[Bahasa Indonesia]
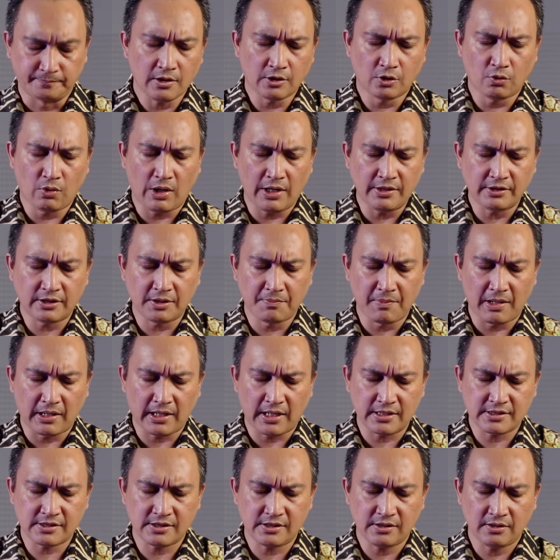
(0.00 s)
Tuhan terima
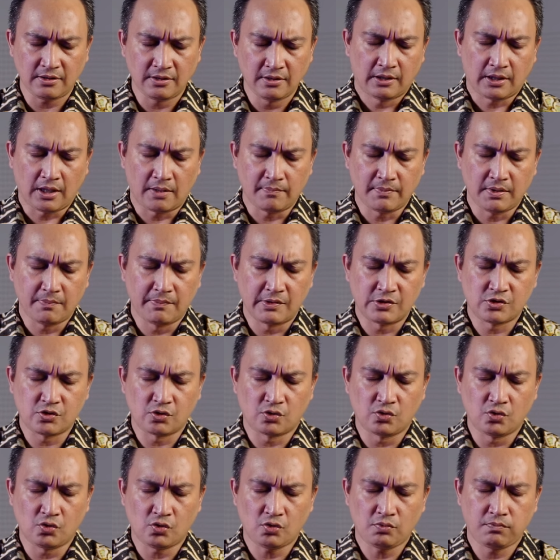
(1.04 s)
kasih, kami
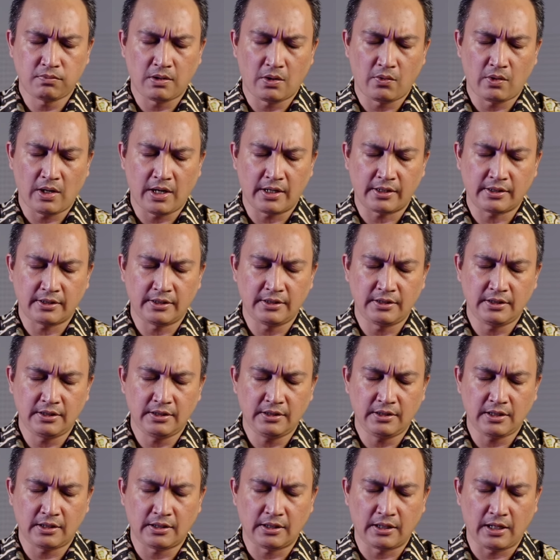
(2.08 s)
bersyukur bahwa hari
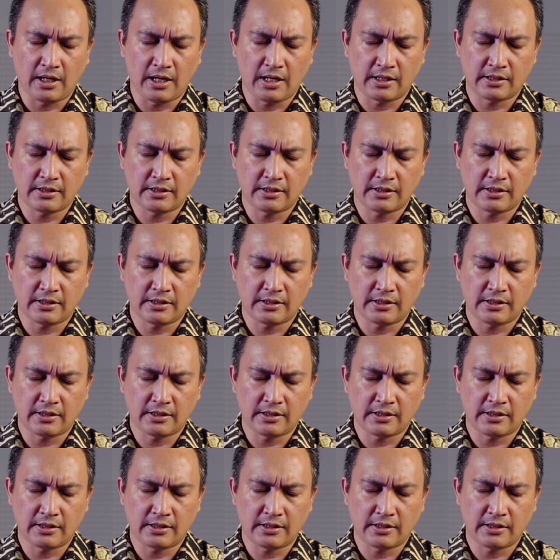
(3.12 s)
ini adalah